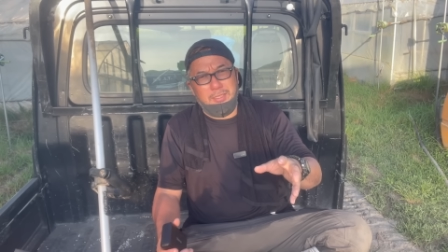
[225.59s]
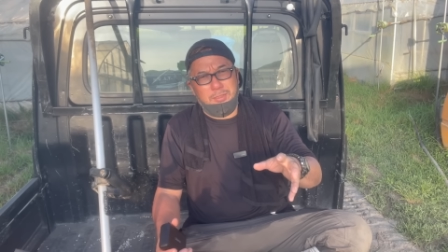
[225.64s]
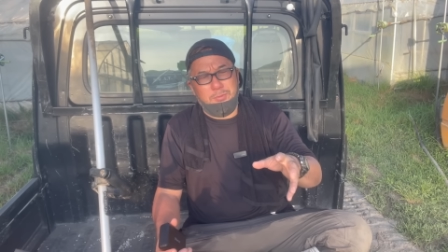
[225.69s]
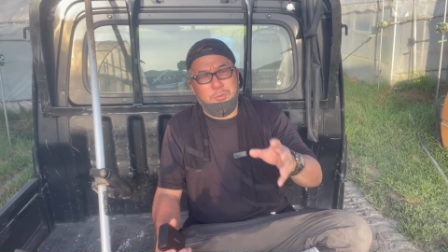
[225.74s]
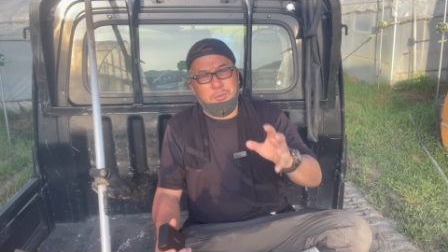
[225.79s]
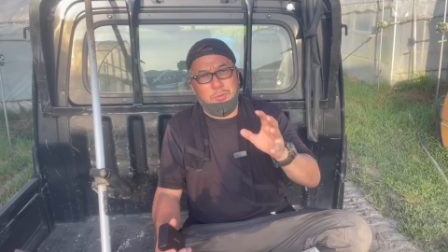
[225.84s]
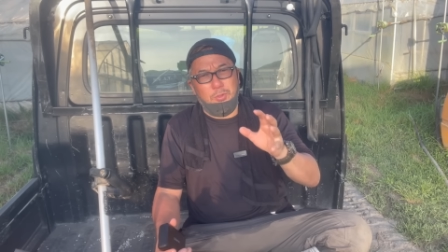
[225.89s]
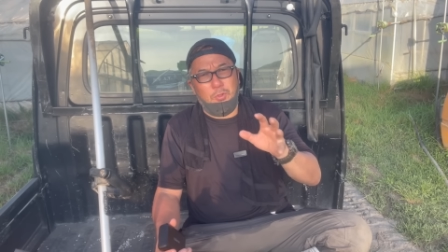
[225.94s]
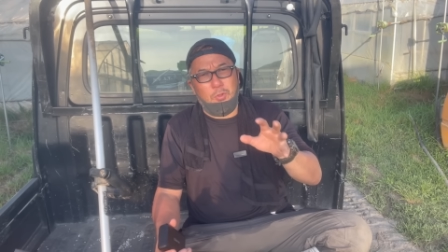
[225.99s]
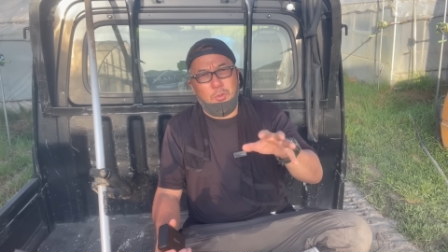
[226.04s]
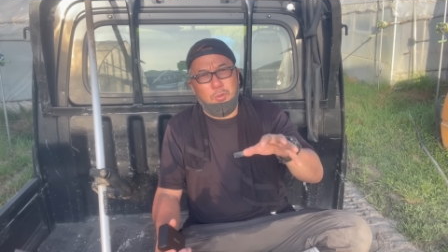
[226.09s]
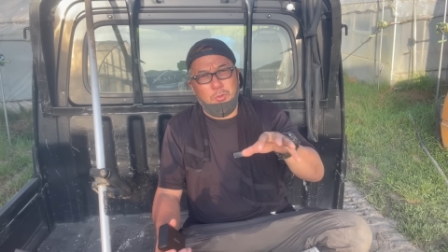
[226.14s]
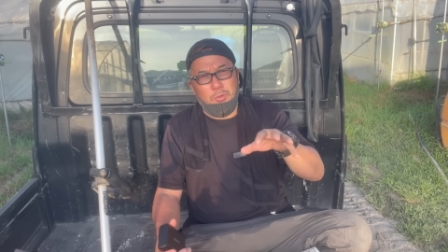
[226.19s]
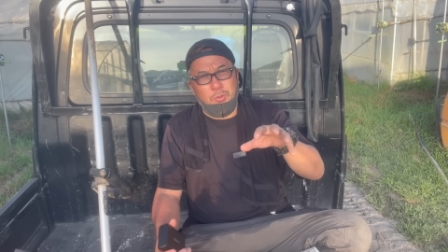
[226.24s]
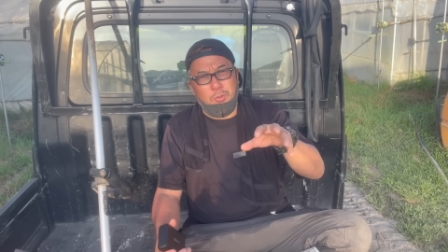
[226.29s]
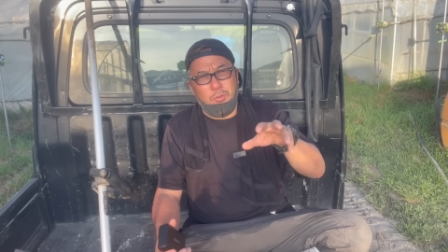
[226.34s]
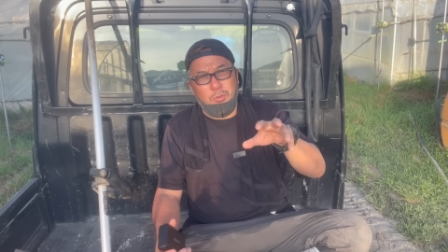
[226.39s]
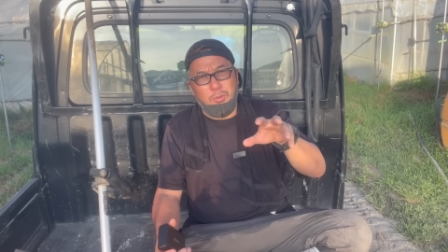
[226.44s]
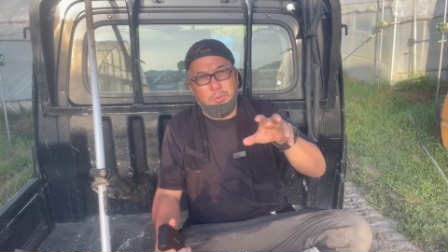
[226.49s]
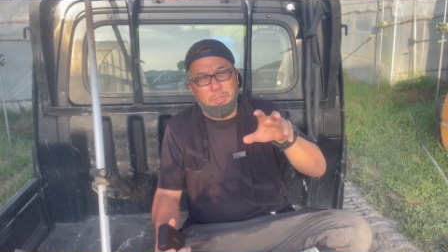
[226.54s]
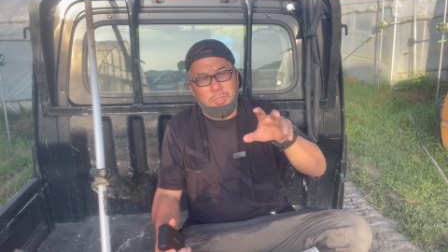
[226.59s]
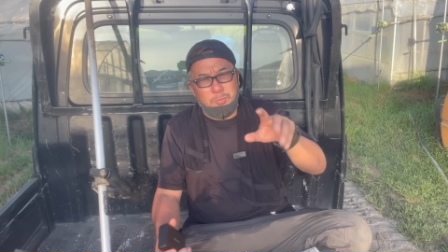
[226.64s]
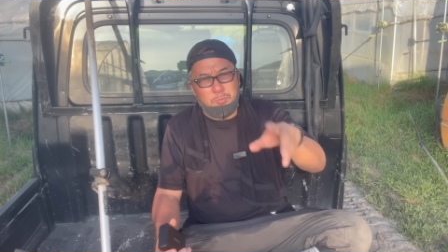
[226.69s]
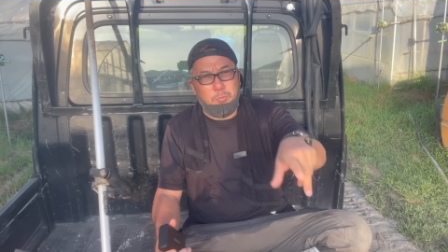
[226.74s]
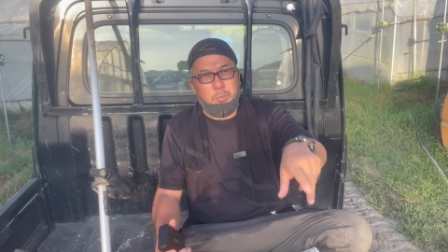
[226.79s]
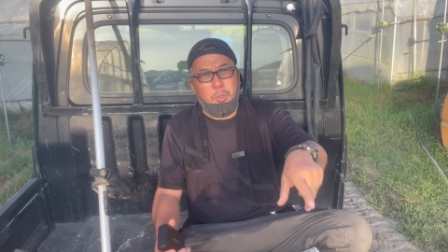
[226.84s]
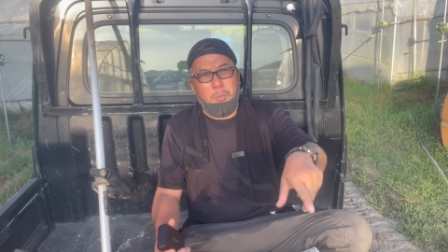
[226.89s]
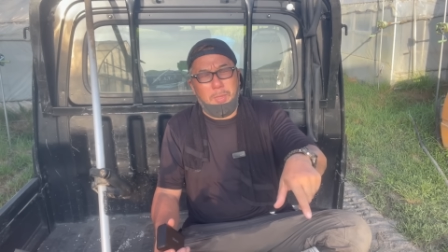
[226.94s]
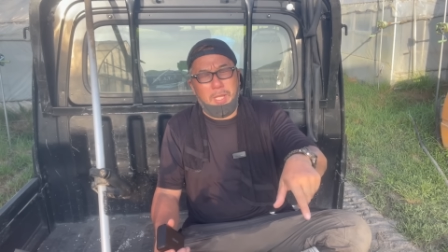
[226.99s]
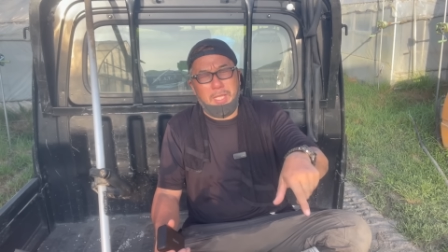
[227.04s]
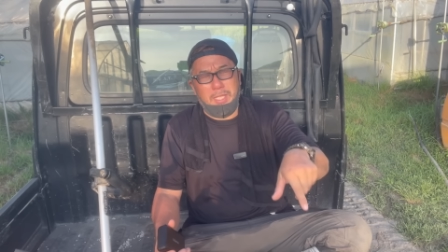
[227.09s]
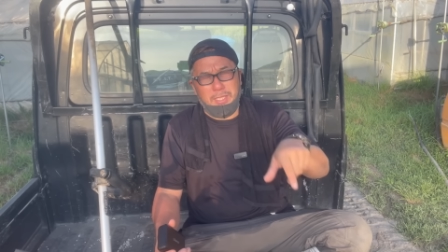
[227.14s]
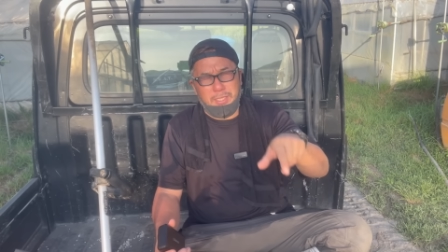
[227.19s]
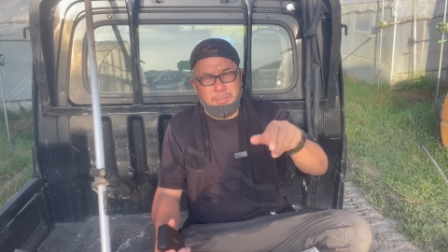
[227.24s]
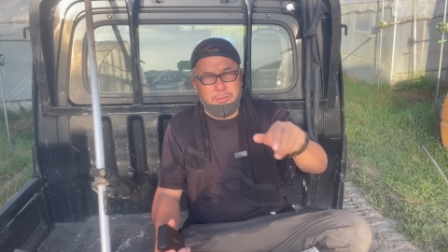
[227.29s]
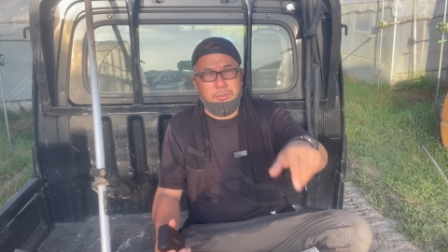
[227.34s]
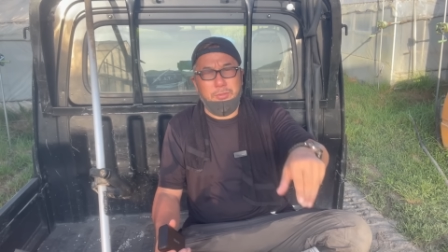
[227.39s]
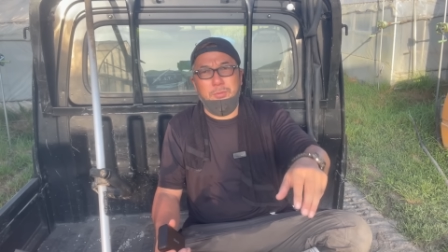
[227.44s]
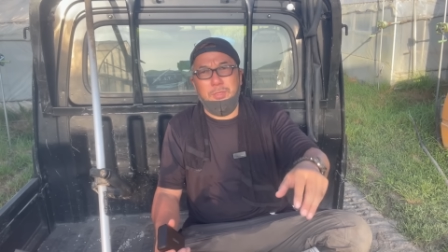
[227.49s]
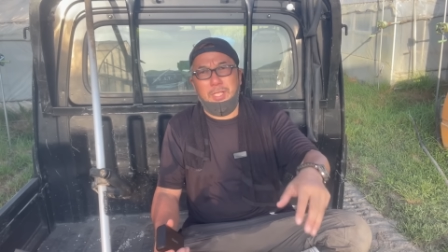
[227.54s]
自分の行動を一歩前
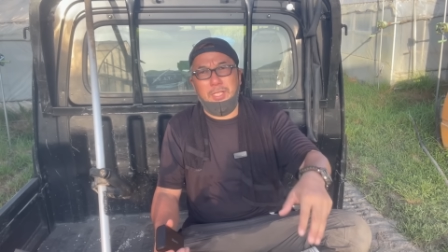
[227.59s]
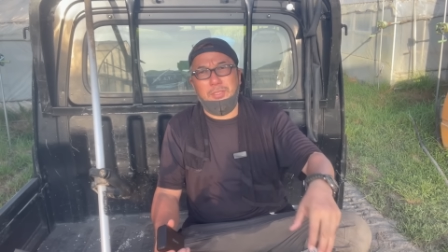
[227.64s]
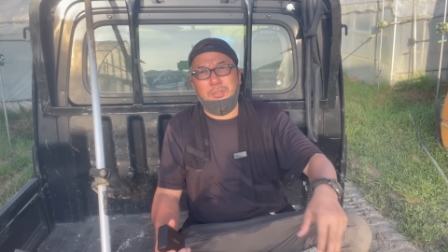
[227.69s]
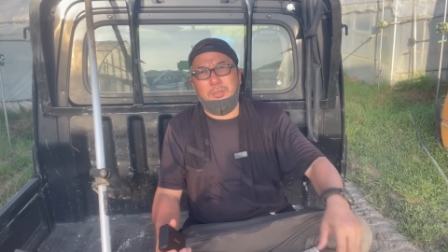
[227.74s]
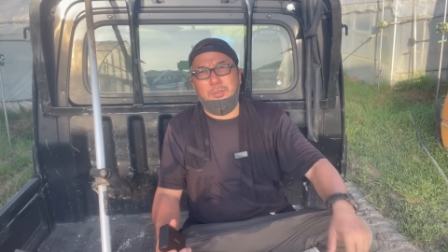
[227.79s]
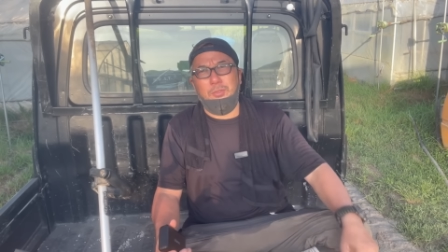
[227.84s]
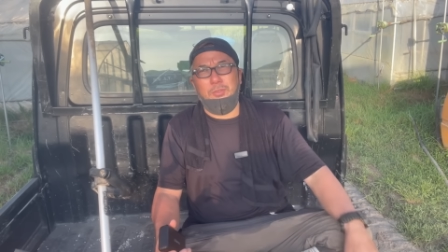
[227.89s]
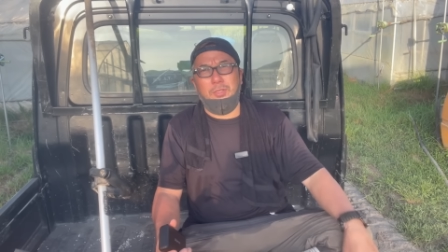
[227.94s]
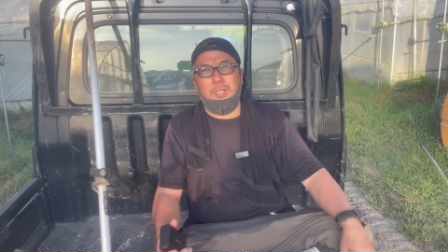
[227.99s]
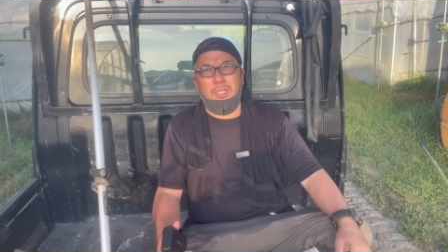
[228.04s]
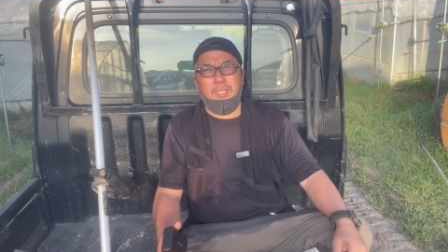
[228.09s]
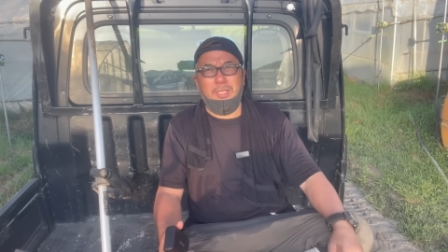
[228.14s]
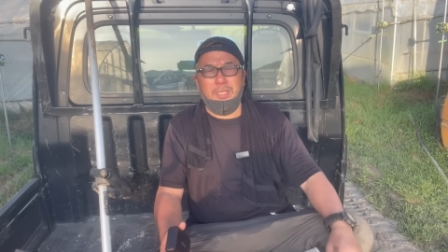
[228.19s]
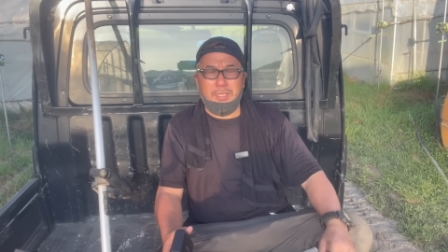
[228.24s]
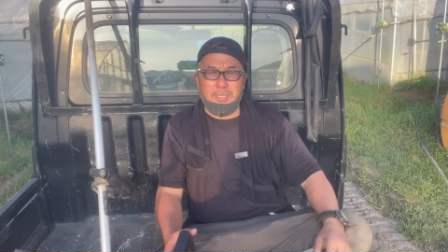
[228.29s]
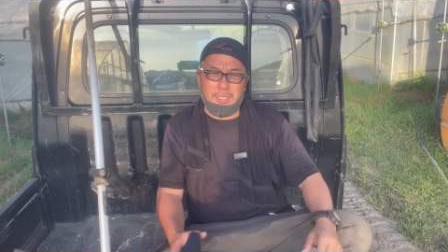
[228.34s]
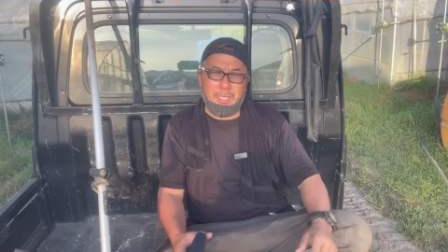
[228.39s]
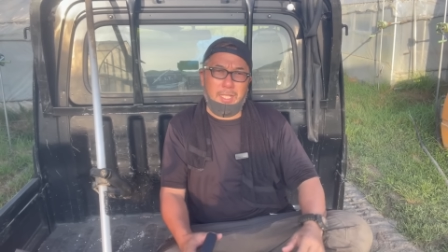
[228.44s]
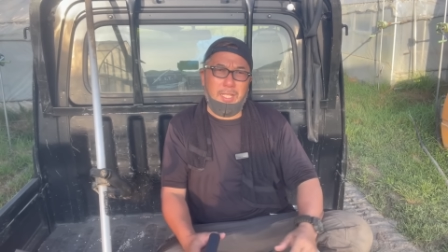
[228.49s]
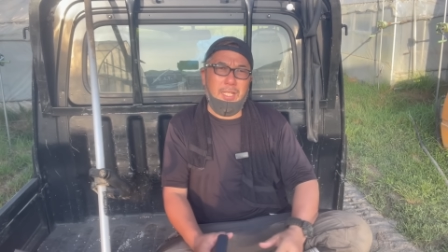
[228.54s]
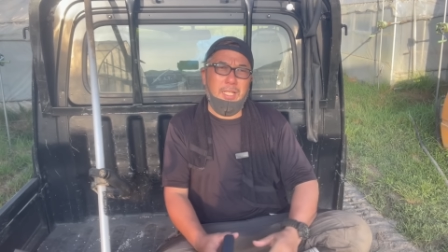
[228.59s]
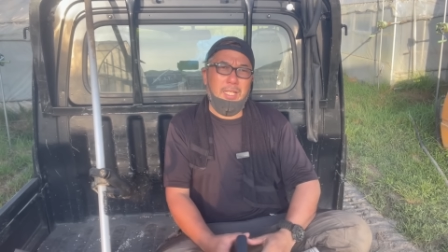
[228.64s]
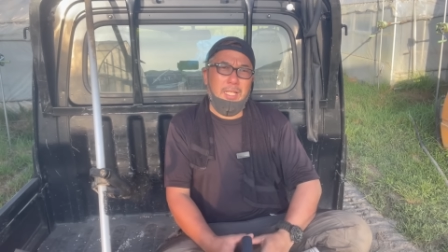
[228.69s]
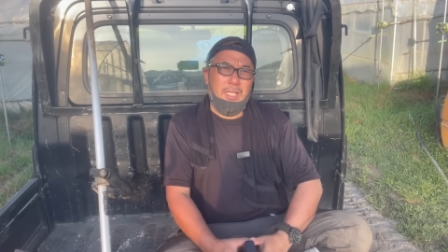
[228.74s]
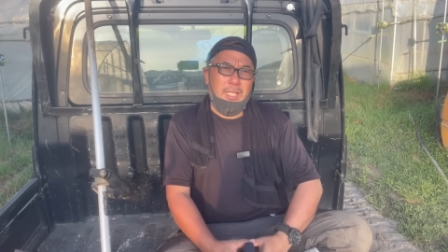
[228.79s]
に踏み出すことができた